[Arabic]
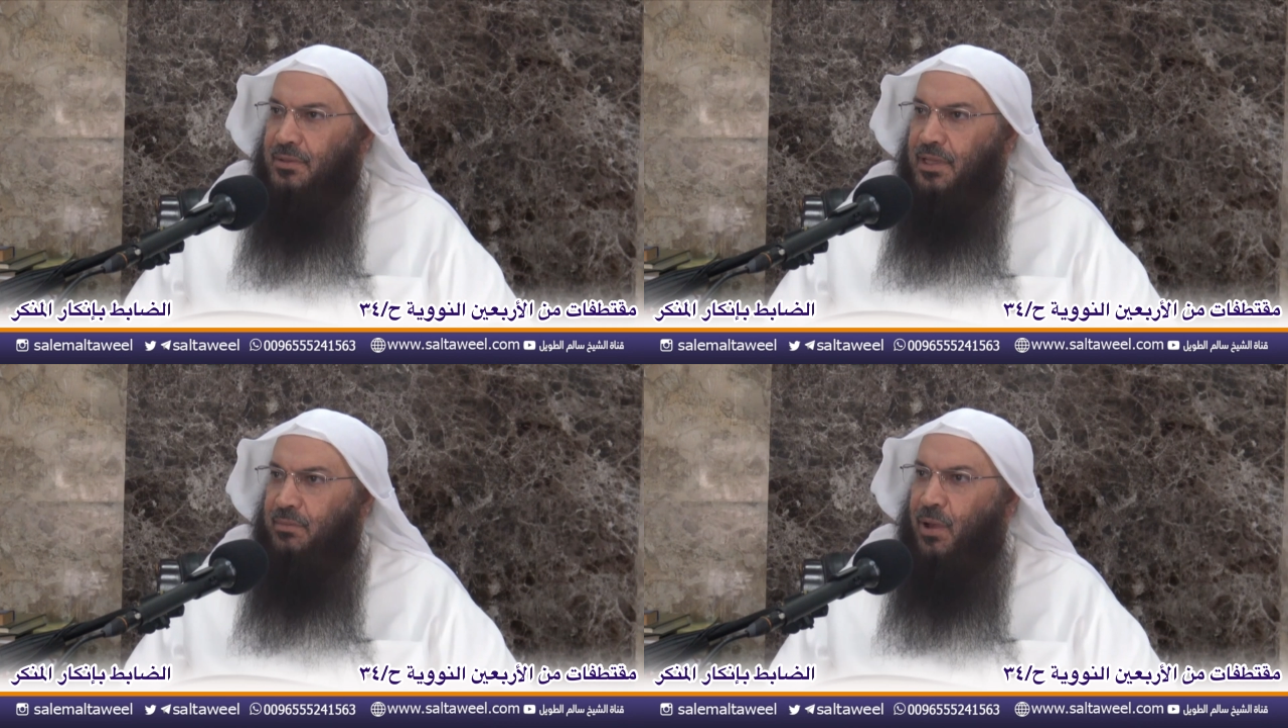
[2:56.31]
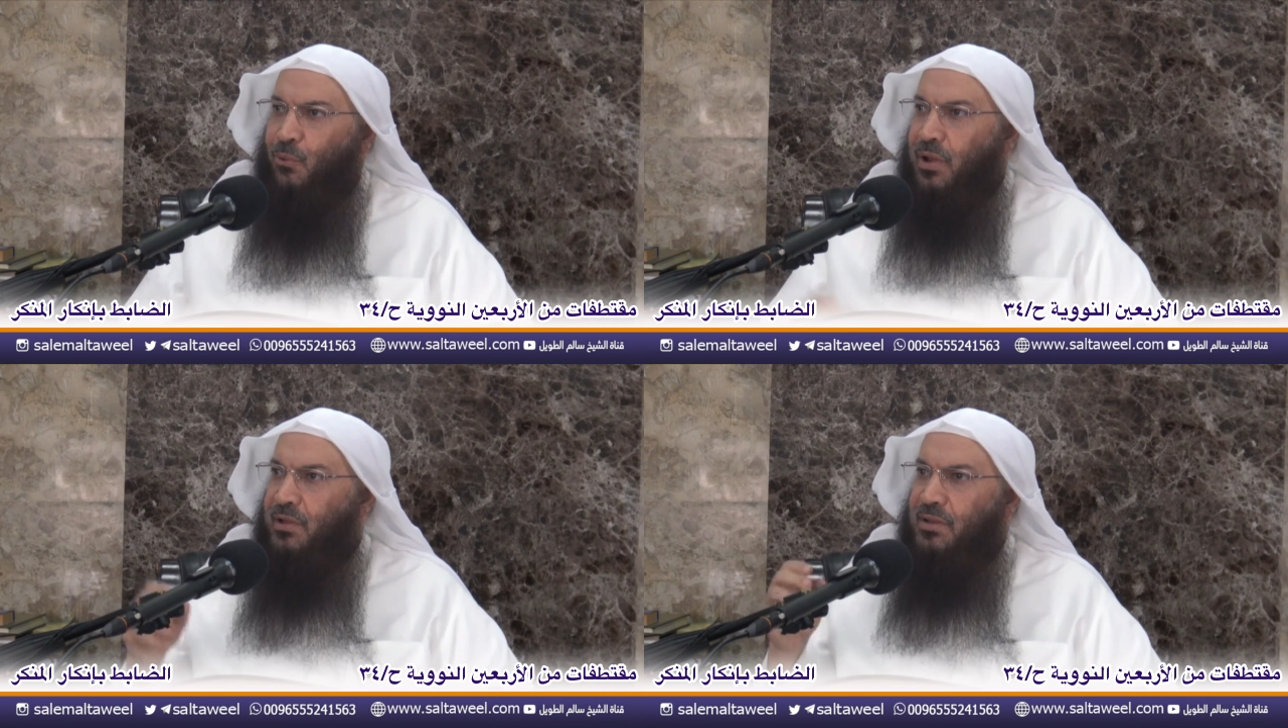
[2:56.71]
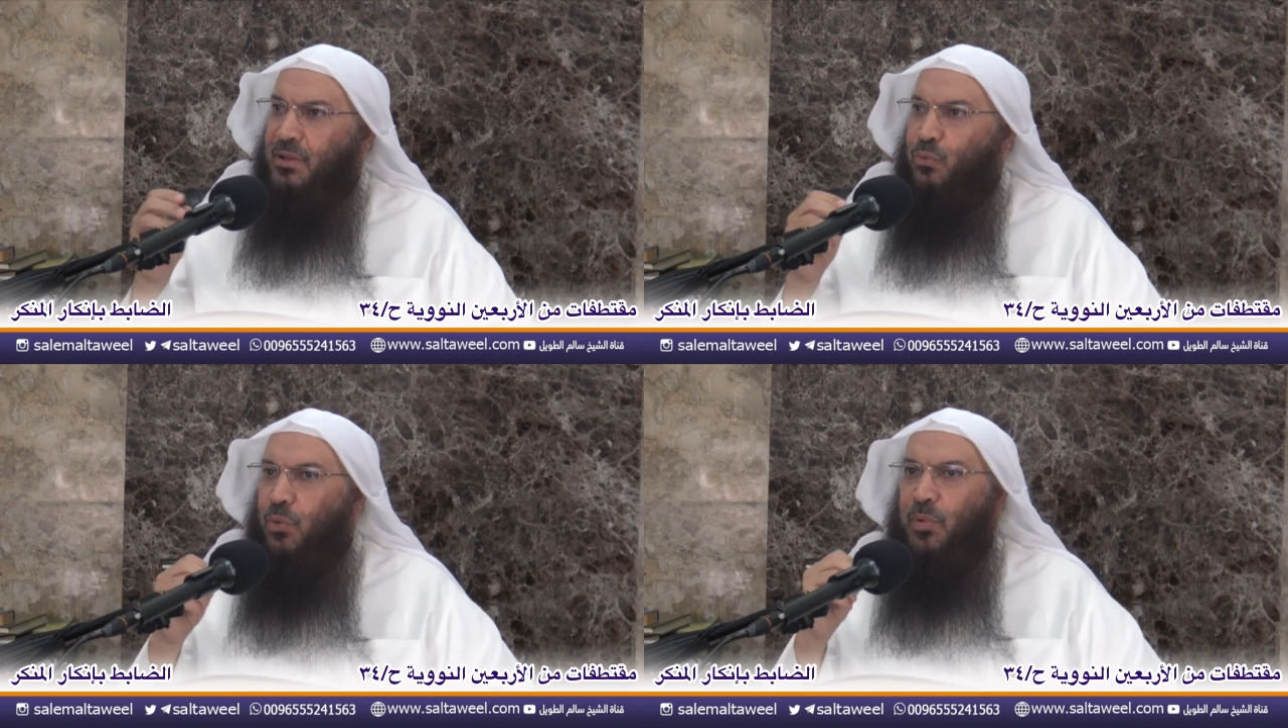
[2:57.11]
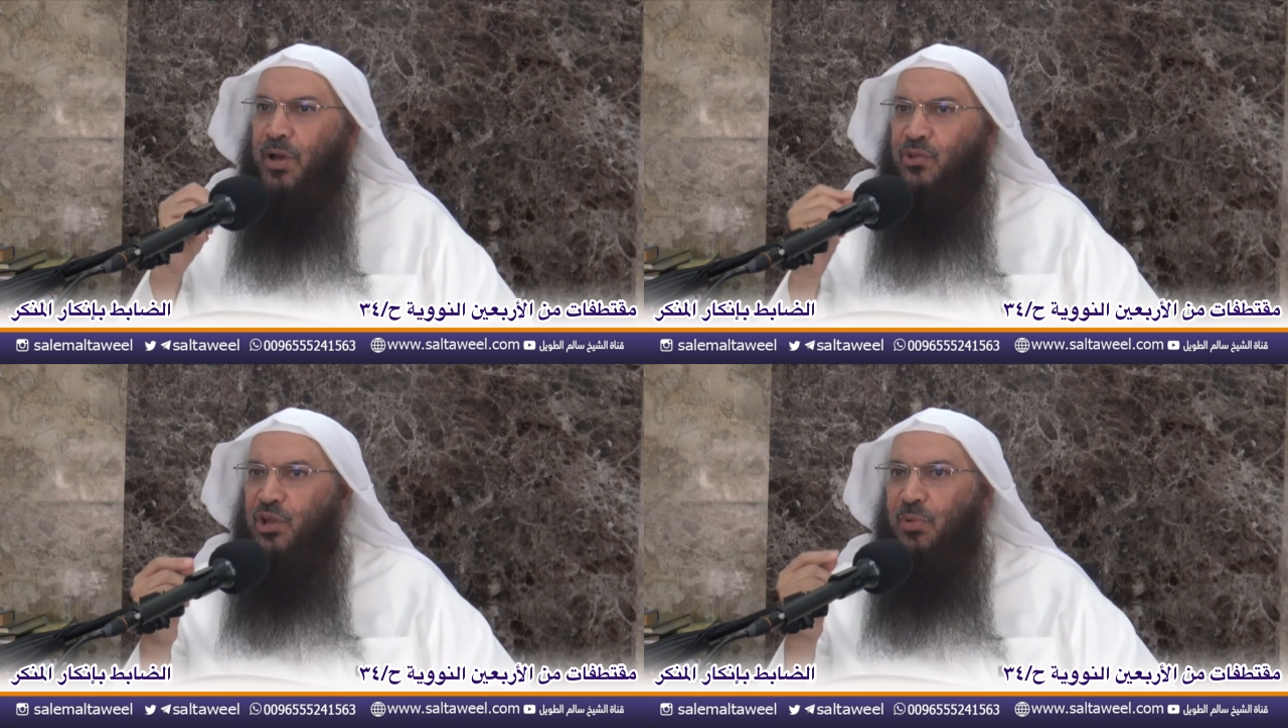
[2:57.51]
طيب أولا وما
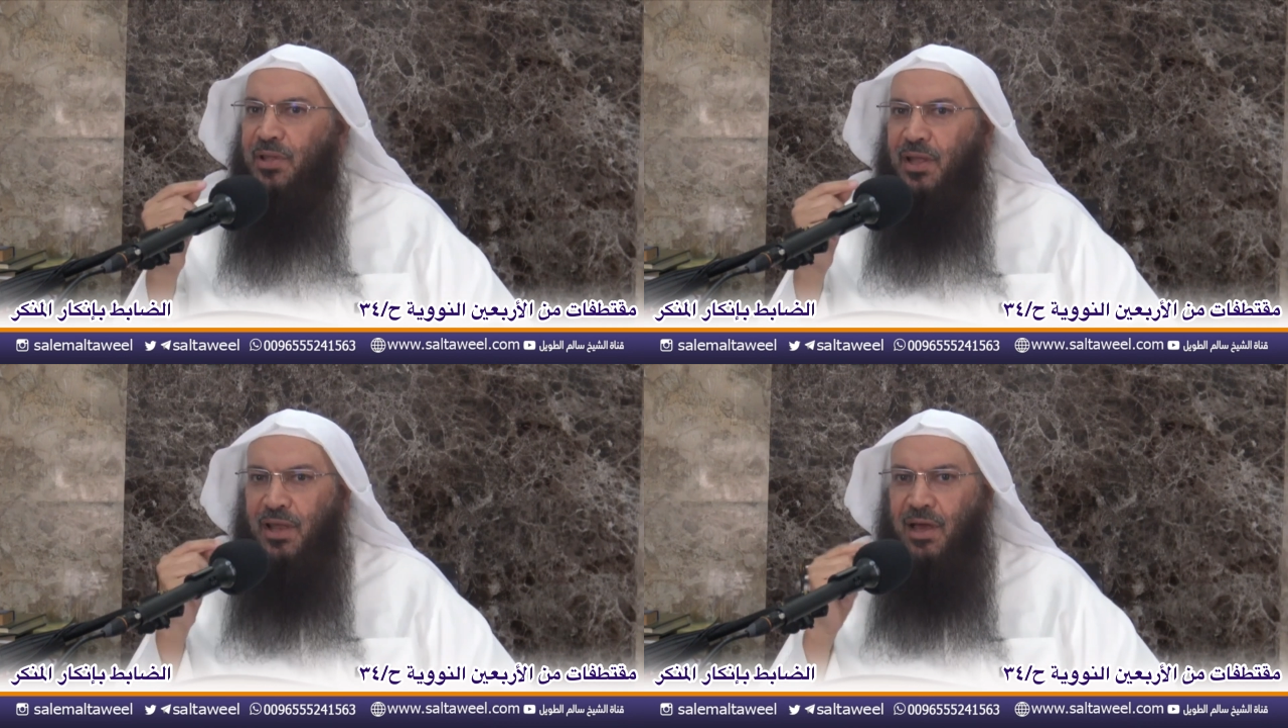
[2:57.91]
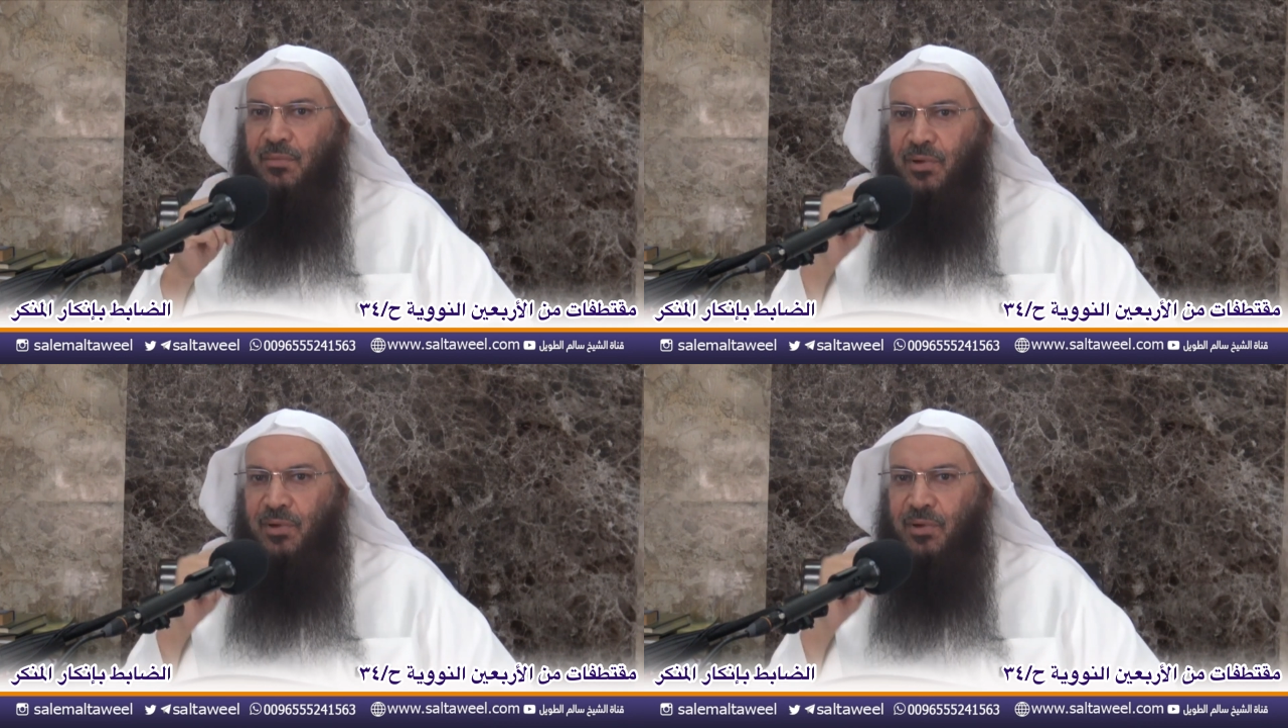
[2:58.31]
يدرك بأن العالم